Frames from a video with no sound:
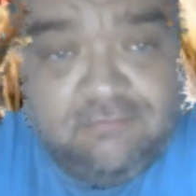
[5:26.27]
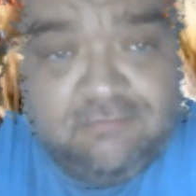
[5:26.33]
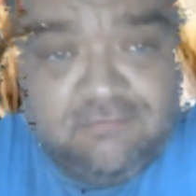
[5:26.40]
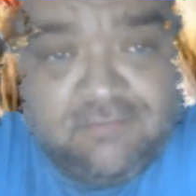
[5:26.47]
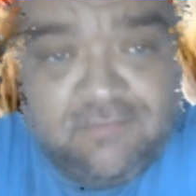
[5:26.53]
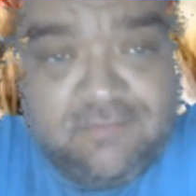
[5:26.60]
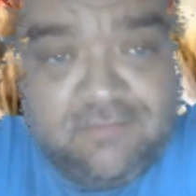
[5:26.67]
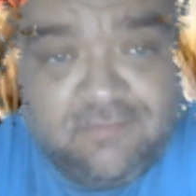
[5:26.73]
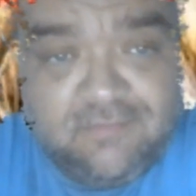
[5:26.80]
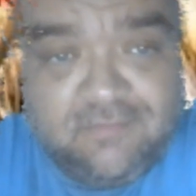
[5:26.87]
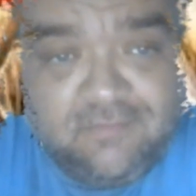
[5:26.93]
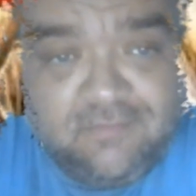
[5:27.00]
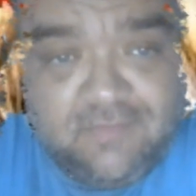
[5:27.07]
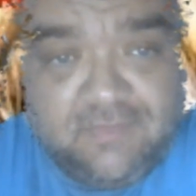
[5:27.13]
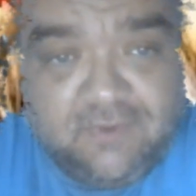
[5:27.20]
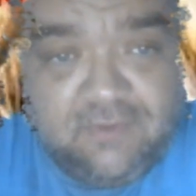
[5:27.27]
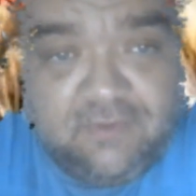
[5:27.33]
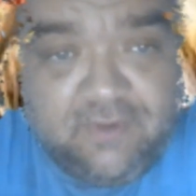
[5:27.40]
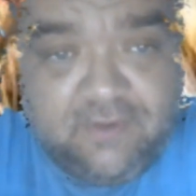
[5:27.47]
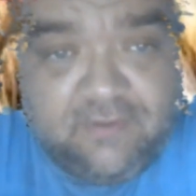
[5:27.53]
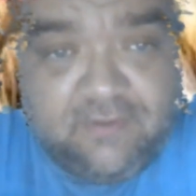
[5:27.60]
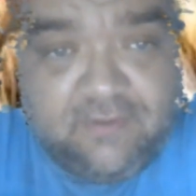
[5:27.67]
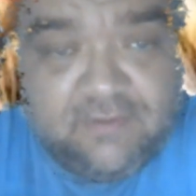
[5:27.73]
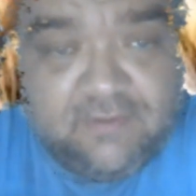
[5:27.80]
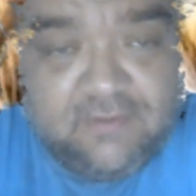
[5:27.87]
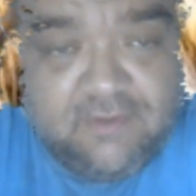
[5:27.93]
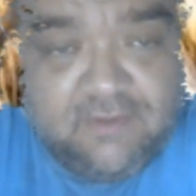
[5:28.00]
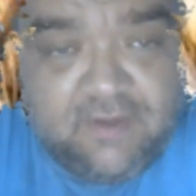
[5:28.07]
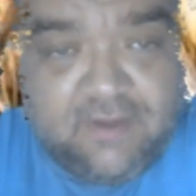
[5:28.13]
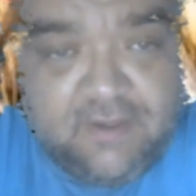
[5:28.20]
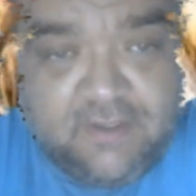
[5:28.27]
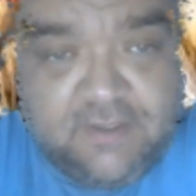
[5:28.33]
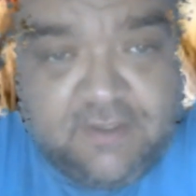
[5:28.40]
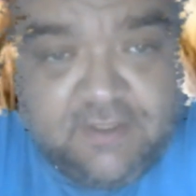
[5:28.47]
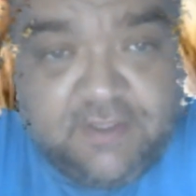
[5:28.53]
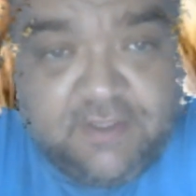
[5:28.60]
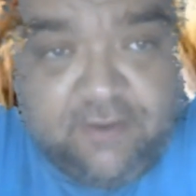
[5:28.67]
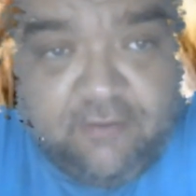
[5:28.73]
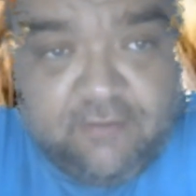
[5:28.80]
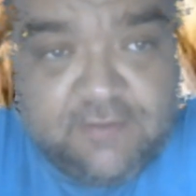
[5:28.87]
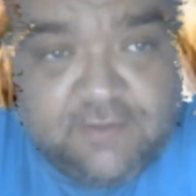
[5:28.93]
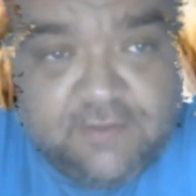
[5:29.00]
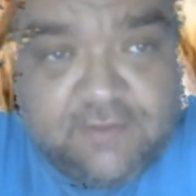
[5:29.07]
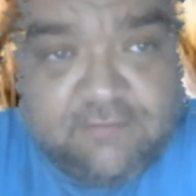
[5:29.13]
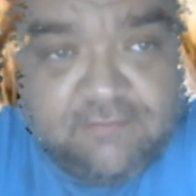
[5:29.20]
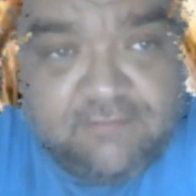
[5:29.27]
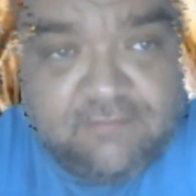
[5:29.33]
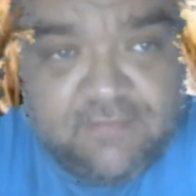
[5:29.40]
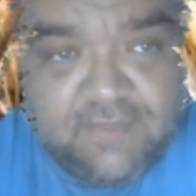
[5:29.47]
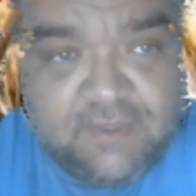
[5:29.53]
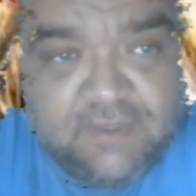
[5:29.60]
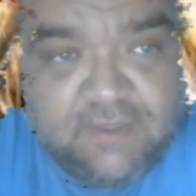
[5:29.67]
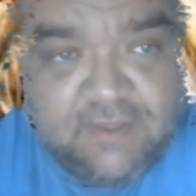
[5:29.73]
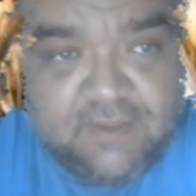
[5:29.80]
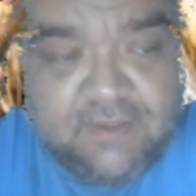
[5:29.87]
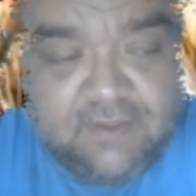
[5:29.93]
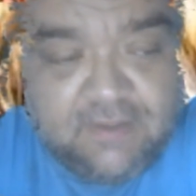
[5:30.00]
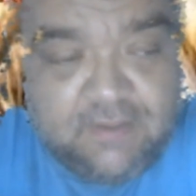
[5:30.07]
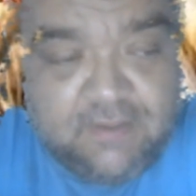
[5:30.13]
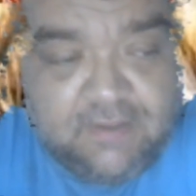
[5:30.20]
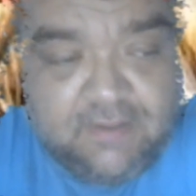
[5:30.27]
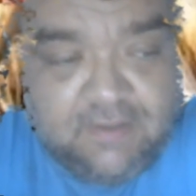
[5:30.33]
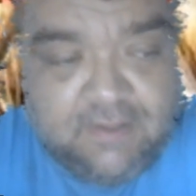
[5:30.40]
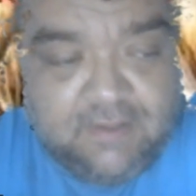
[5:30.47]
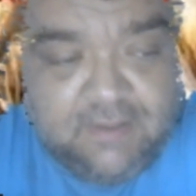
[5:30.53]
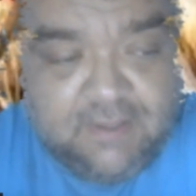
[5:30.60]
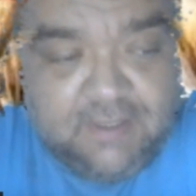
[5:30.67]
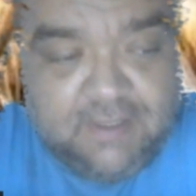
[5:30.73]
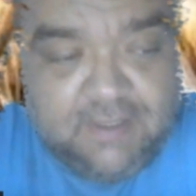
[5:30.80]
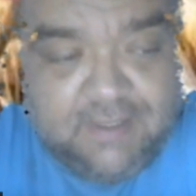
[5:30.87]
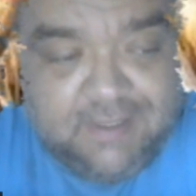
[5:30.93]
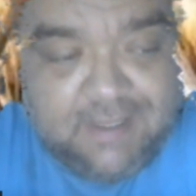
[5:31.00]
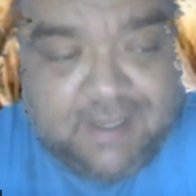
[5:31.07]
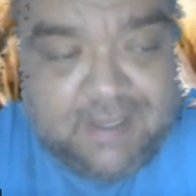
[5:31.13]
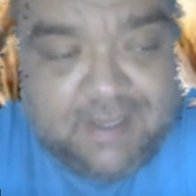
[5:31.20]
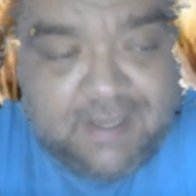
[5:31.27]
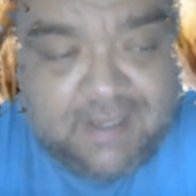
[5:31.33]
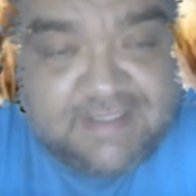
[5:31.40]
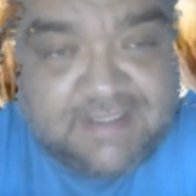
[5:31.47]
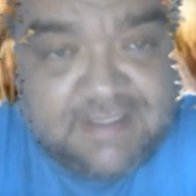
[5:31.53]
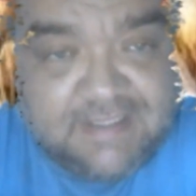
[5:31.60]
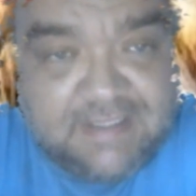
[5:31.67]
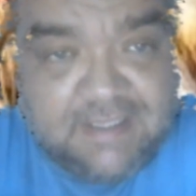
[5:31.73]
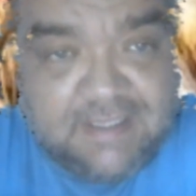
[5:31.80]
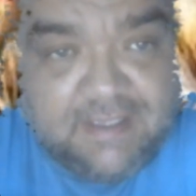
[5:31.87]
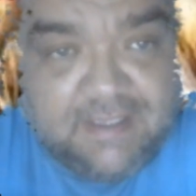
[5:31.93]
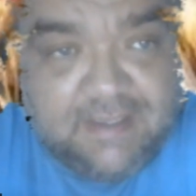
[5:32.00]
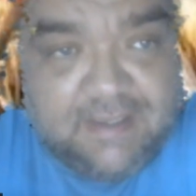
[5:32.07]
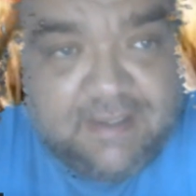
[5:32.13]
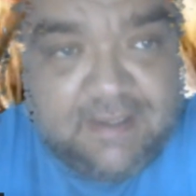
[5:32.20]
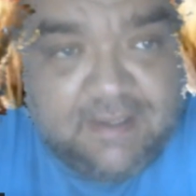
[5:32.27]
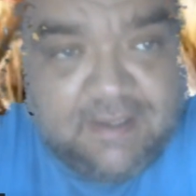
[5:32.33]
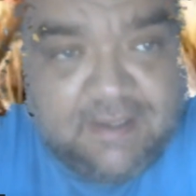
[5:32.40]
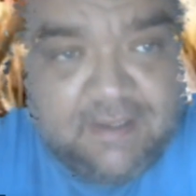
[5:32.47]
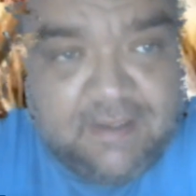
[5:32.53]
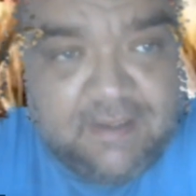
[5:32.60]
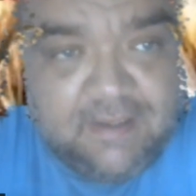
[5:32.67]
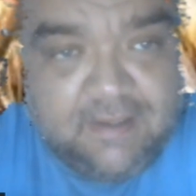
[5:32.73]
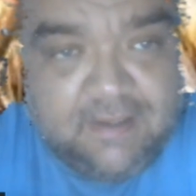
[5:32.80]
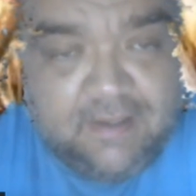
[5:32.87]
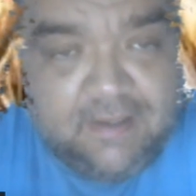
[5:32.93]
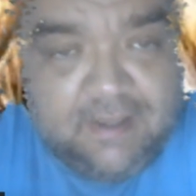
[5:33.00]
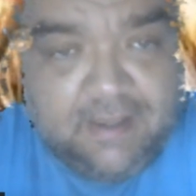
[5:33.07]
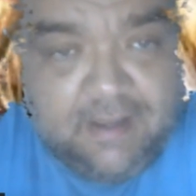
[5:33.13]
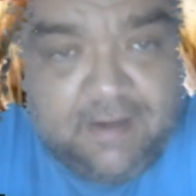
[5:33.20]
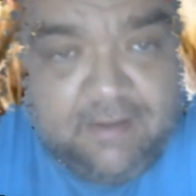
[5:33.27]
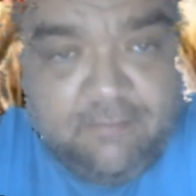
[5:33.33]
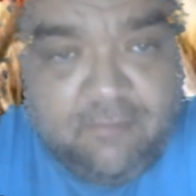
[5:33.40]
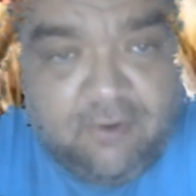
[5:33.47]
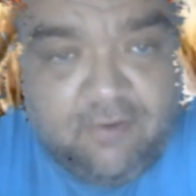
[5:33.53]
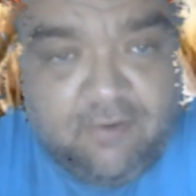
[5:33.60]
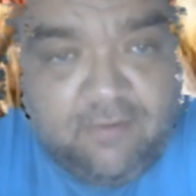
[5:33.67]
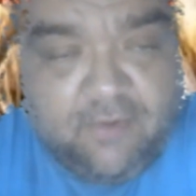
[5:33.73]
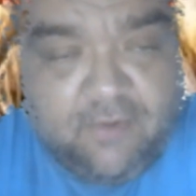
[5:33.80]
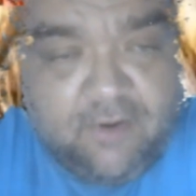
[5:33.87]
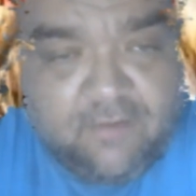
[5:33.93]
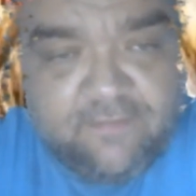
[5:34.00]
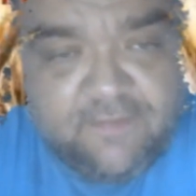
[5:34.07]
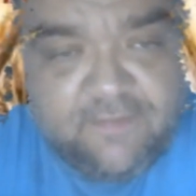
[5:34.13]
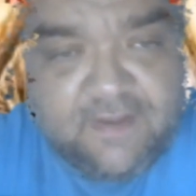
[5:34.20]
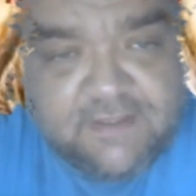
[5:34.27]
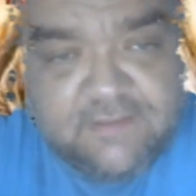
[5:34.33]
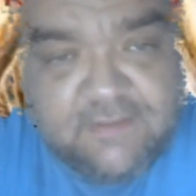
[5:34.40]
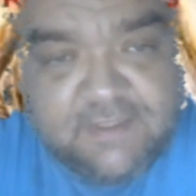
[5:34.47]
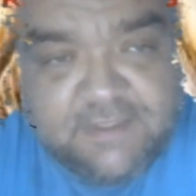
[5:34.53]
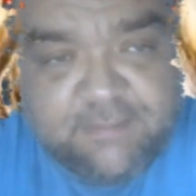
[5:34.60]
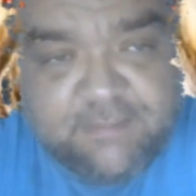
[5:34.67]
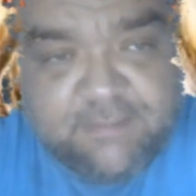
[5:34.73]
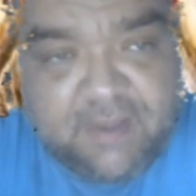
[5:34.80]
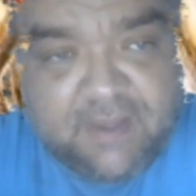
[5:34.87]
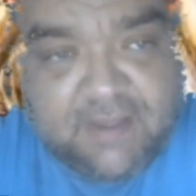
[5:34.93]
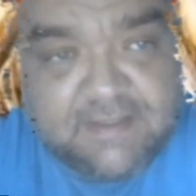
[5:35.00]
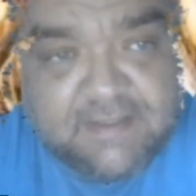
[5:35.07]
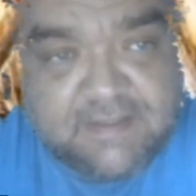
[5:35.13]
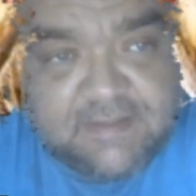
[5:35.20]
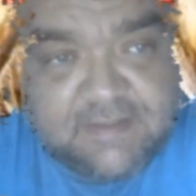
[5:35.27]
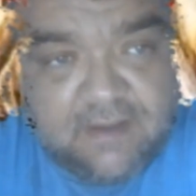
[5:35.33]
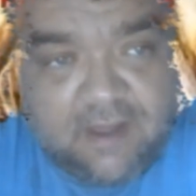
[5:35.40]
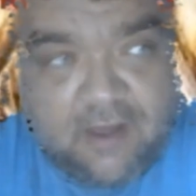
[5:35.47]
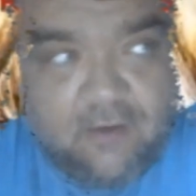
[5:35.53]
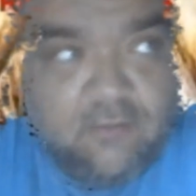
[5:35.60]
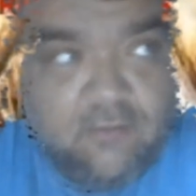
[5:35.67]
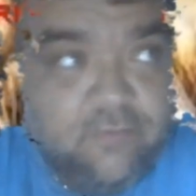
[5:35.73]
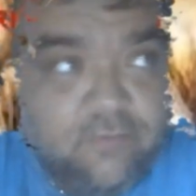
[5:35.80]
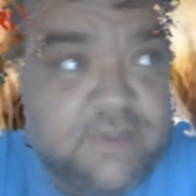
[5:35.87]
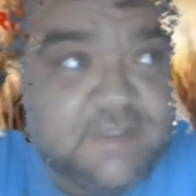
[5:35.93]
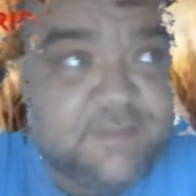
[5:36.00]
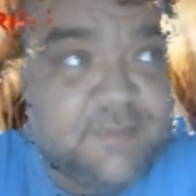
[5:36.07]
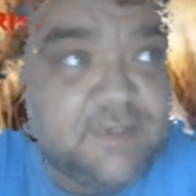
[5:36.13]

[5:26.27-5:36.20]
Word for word: do Deus, de Deus. E assim que ele move as suas peças, algumas pessoas, por